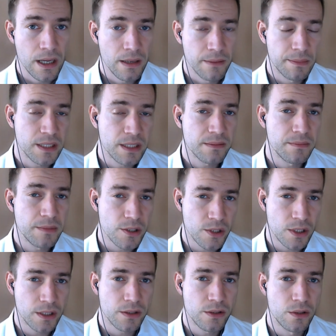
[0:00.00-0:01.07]
ma
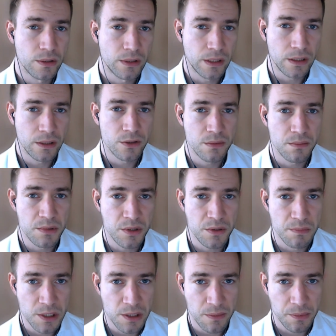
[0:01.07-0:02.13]
zmierzać do tego,
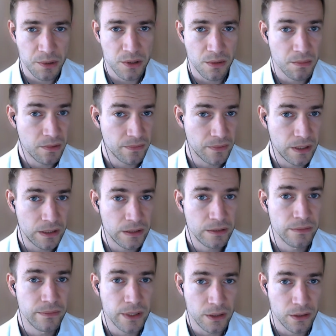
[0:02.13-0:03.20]
żebyśmy nie potrzebowali
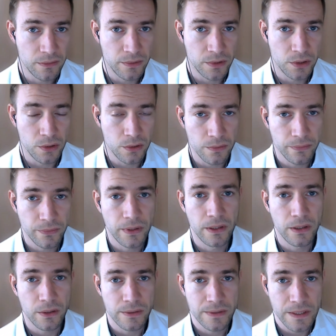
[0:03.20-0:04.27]
węglowodorów
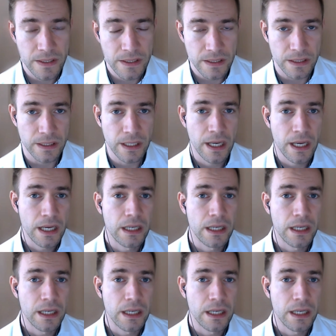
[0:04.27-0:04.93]
rosyjskich.